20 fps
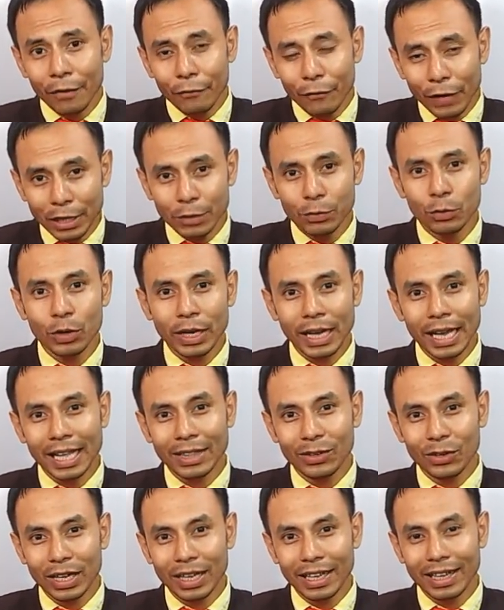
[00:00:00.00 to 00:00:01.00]
ফেসবুকে
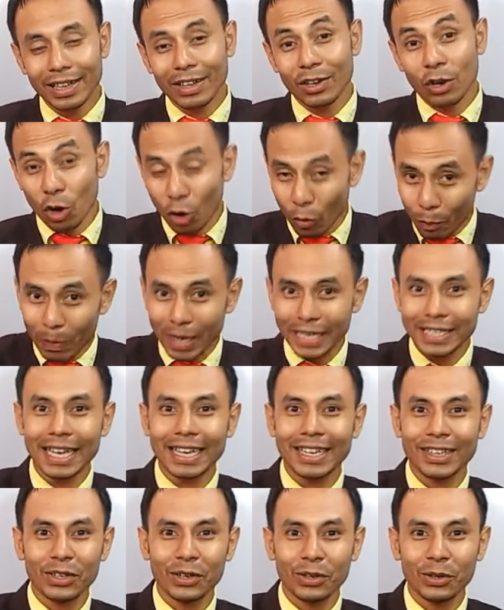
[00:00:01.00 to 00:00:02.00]
হানরে হব্বা
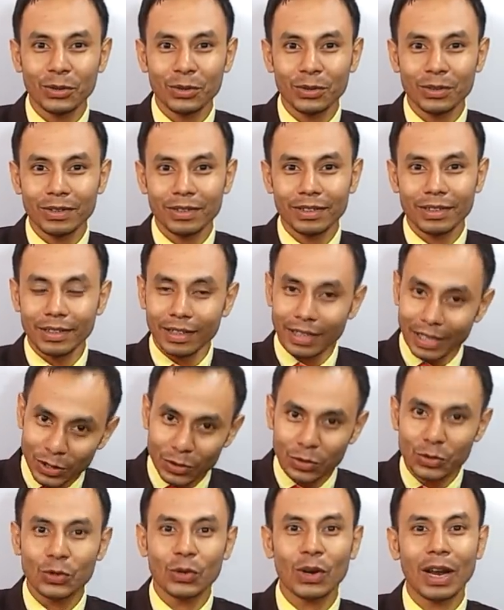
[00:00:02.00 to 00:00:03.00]
সাইডেও
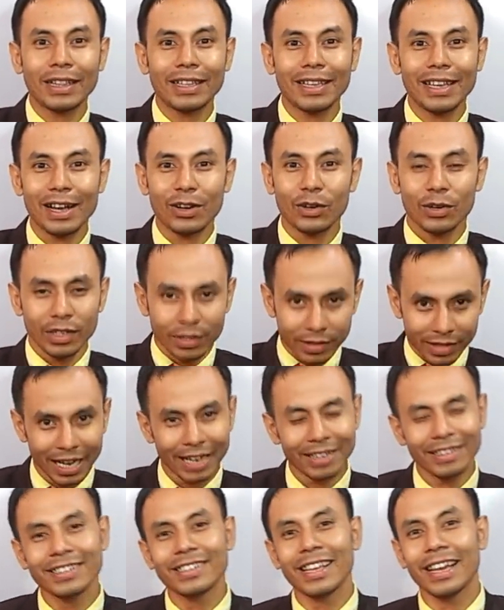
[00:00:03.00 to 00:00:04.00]
ইউজ করা নিয়া করে
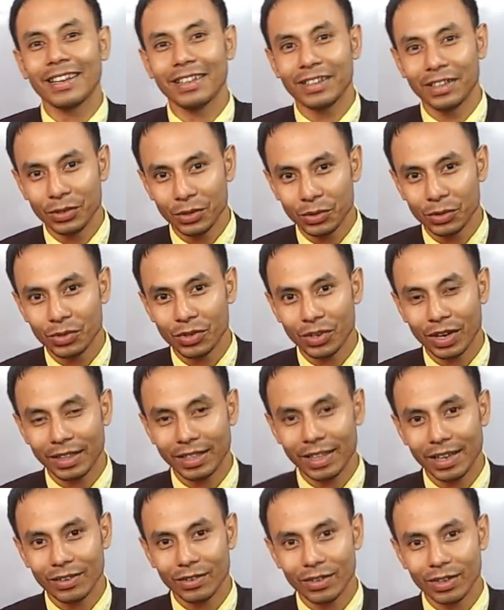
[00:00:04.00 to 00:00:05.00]
শাক্তি সাইডেও ইউজ করা
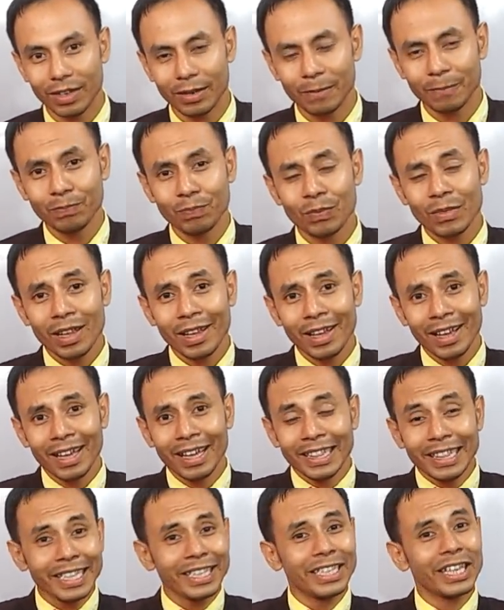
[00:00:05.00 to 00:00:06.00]
নিয়া করে
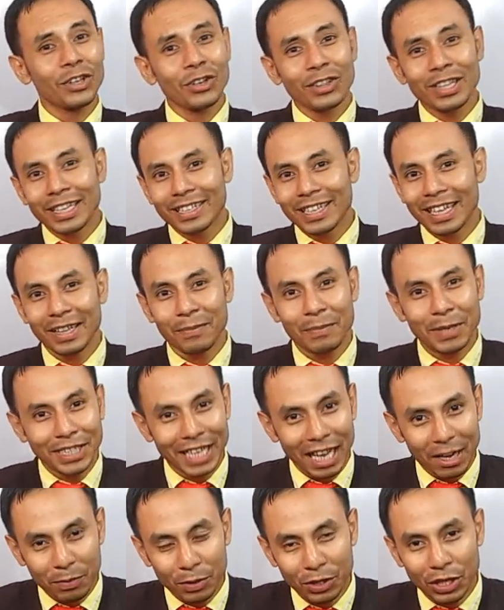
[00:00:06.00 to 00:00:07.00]
নিজে যদি এর সাথে
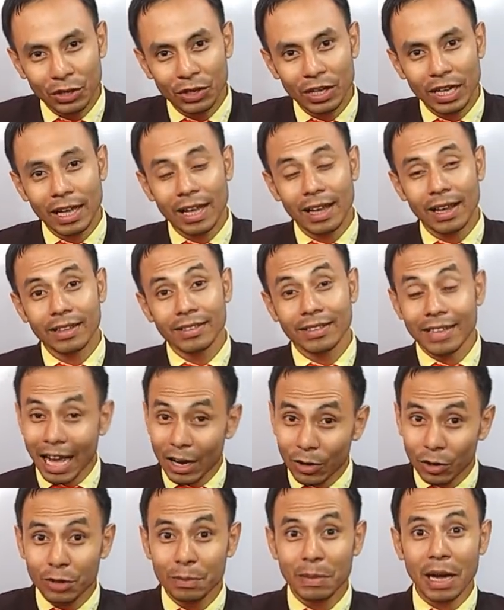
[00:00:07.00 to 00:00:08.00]
বিচারপতি হইয়া
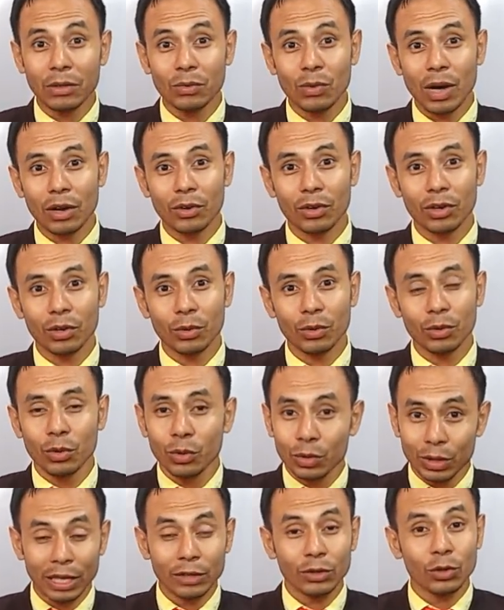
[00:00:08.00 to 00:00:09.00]
নাগই মানু আগরও
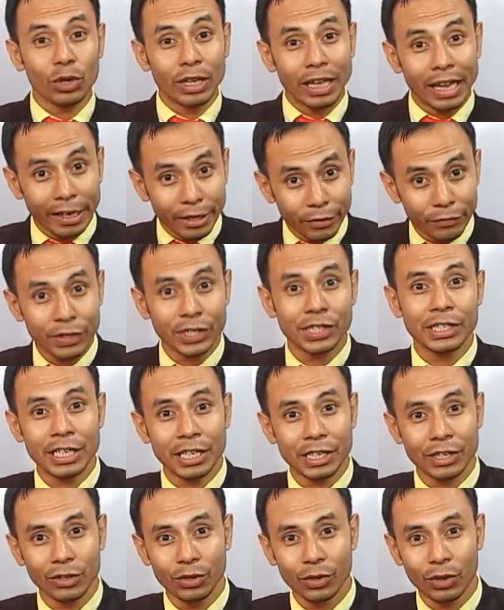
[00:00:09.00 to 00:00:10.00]
খুদ্া দরিয়া
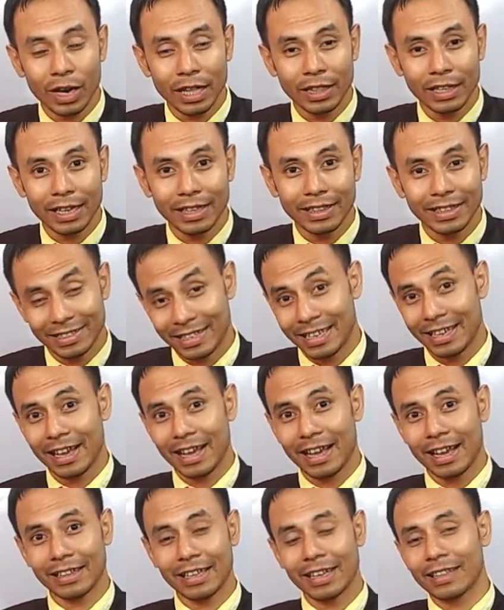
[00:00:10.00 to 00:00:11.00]
ইনভেস্টিগেশন করা নিকানে সিগা
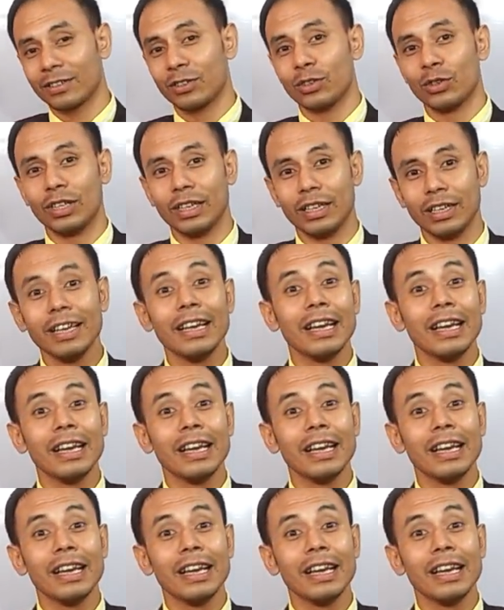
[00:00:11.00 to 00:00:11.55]
হানাত যদি